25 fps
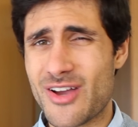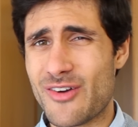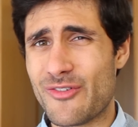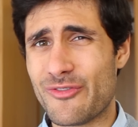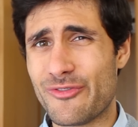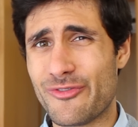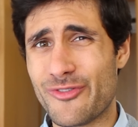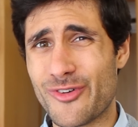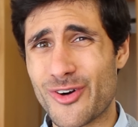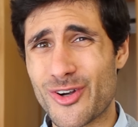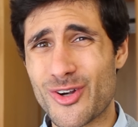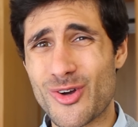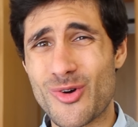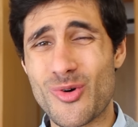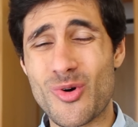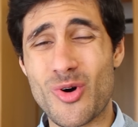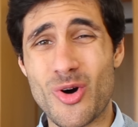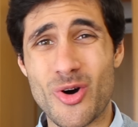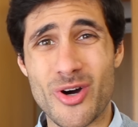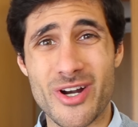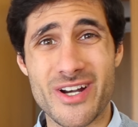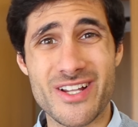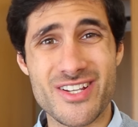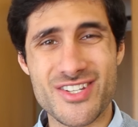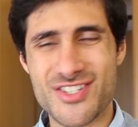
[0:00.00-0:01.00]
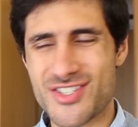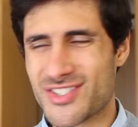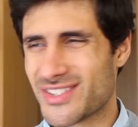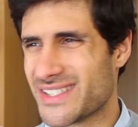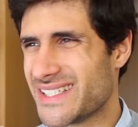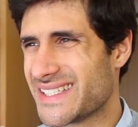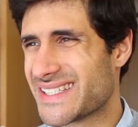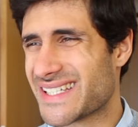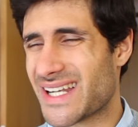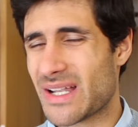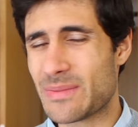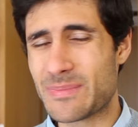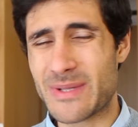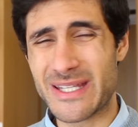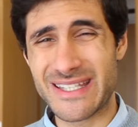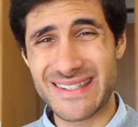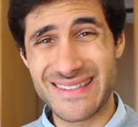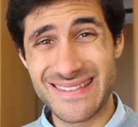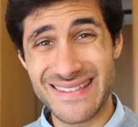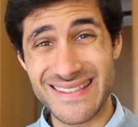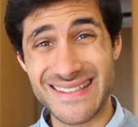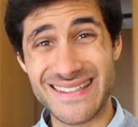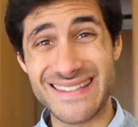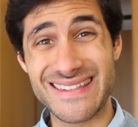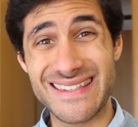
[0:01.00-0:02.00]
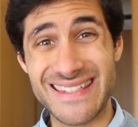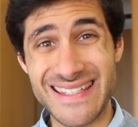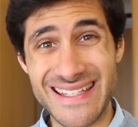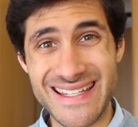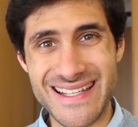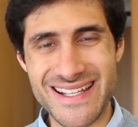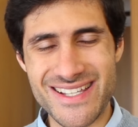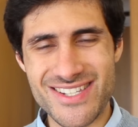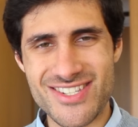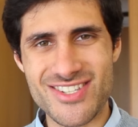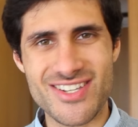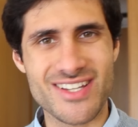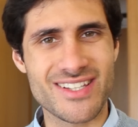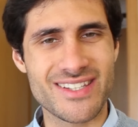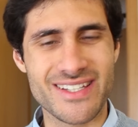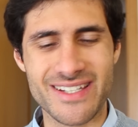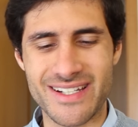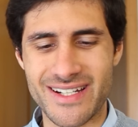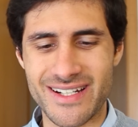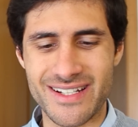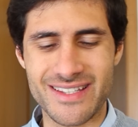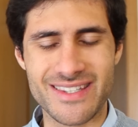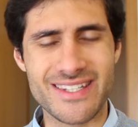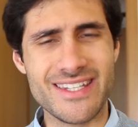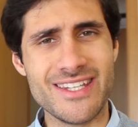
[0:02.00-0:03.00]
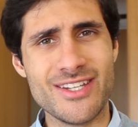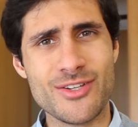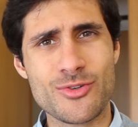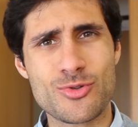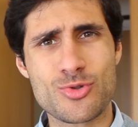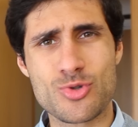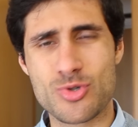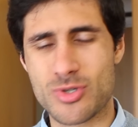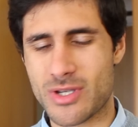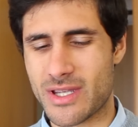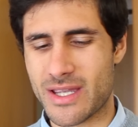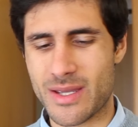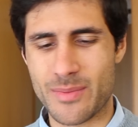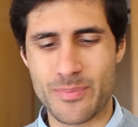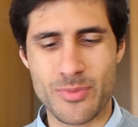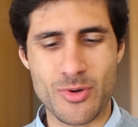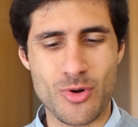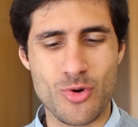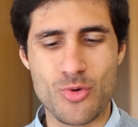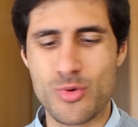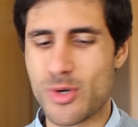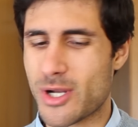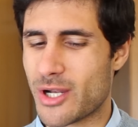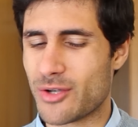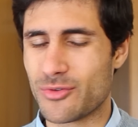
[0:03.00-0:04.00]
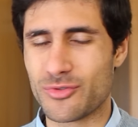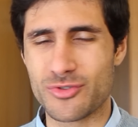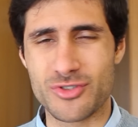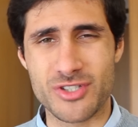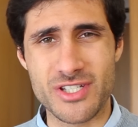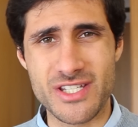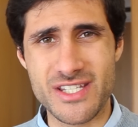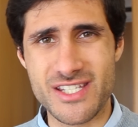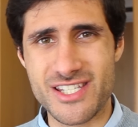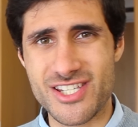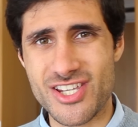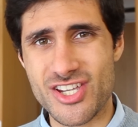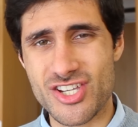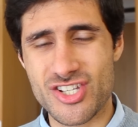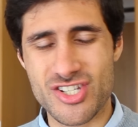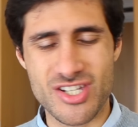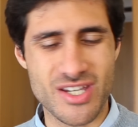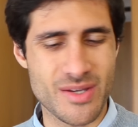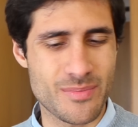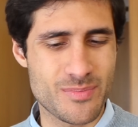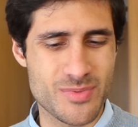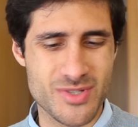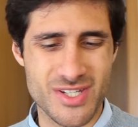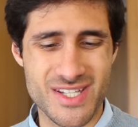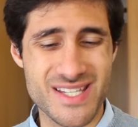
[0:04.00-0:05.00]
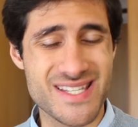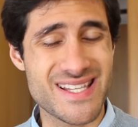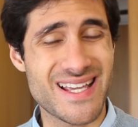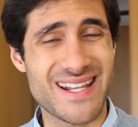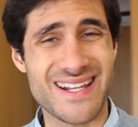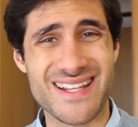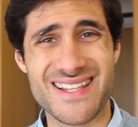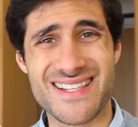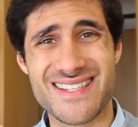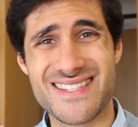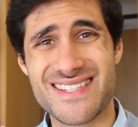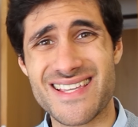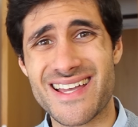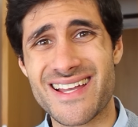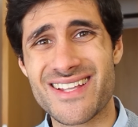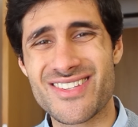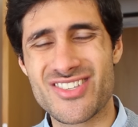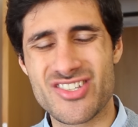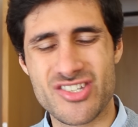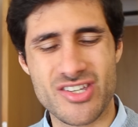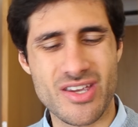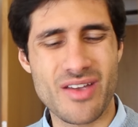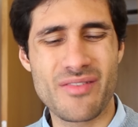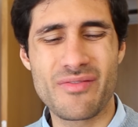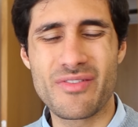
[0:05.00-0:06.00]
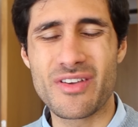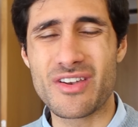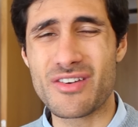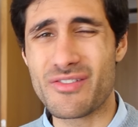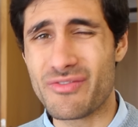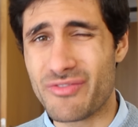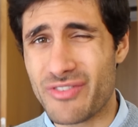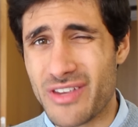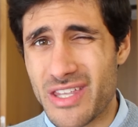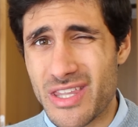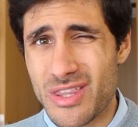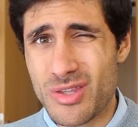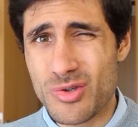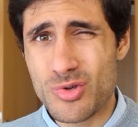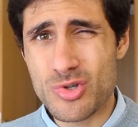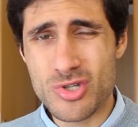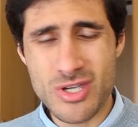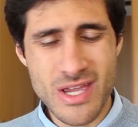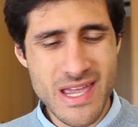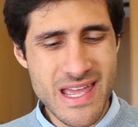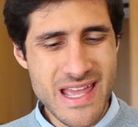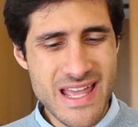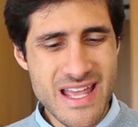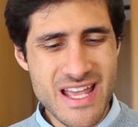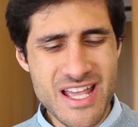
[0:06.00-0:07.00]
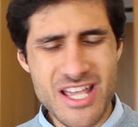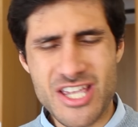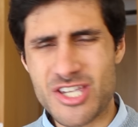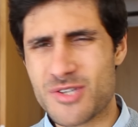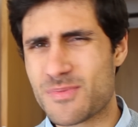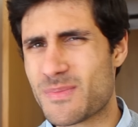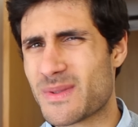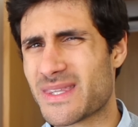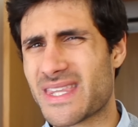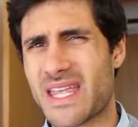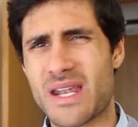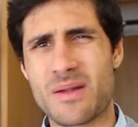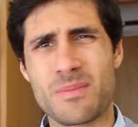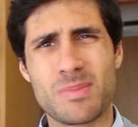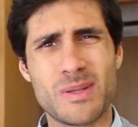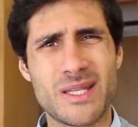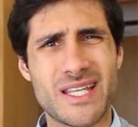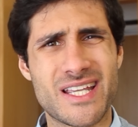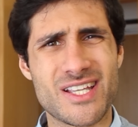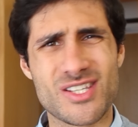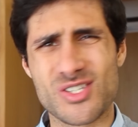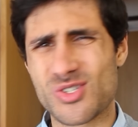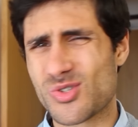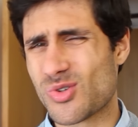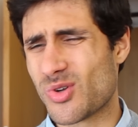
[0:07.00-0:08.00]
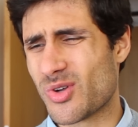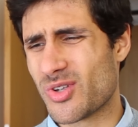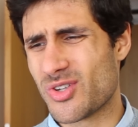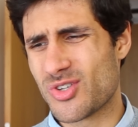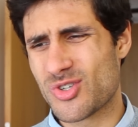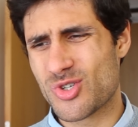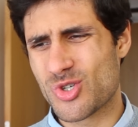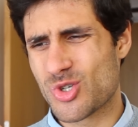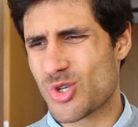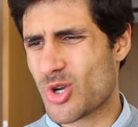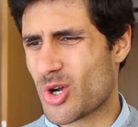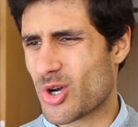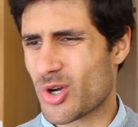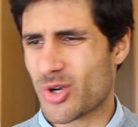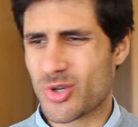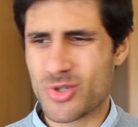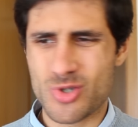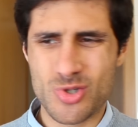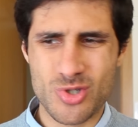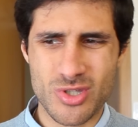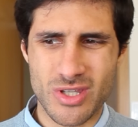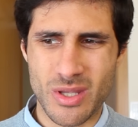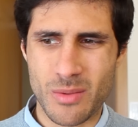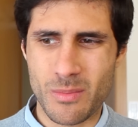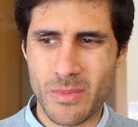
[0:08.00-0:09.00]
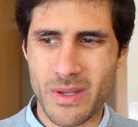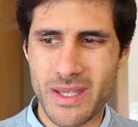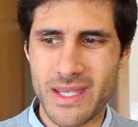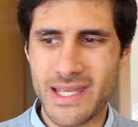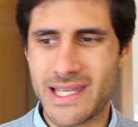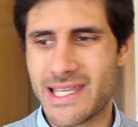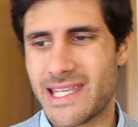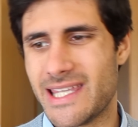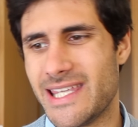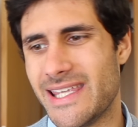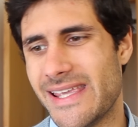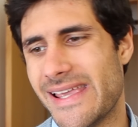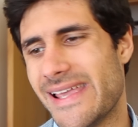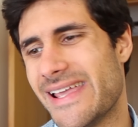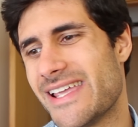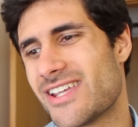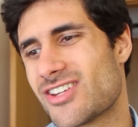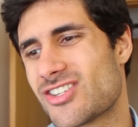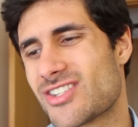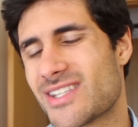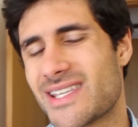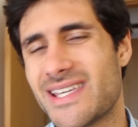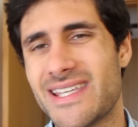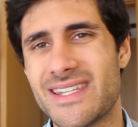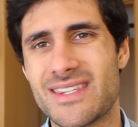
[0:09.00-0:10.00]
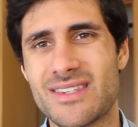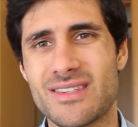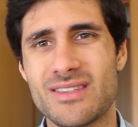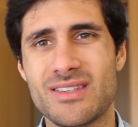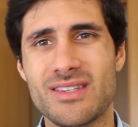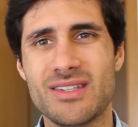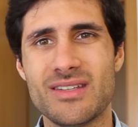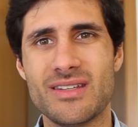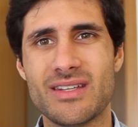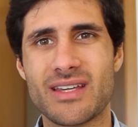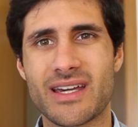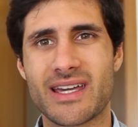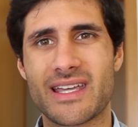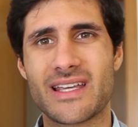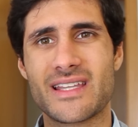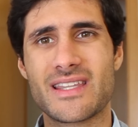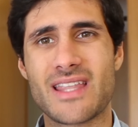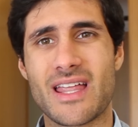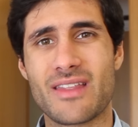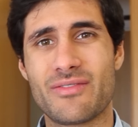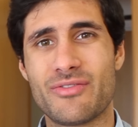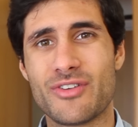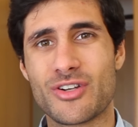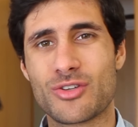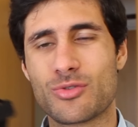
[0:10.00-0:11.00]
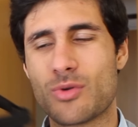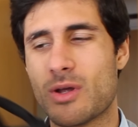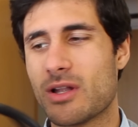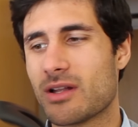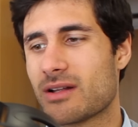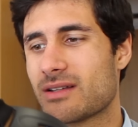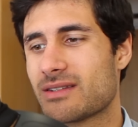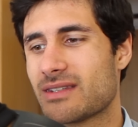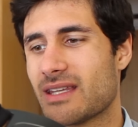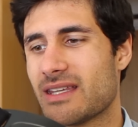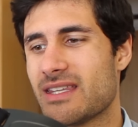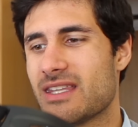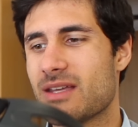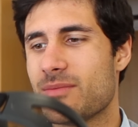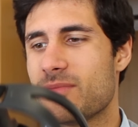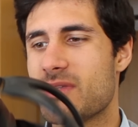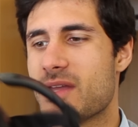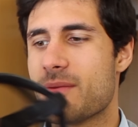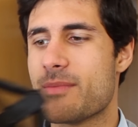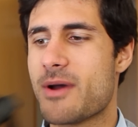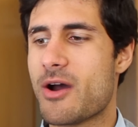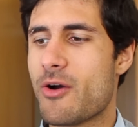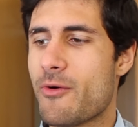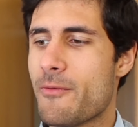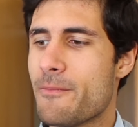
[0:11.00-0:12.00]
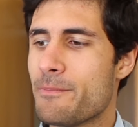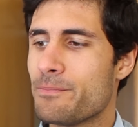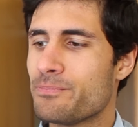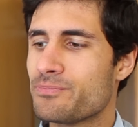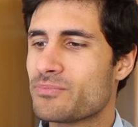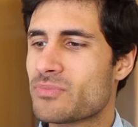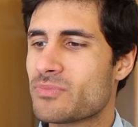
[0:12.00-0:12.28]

Foram horas, literalmente dias, a ler artigos, a procurar notícias, a pesquisar em sites, a ver vídeos, a experimentar aplicações, jogos, também aqui este kit de realidade virtual que tenho na minha mão.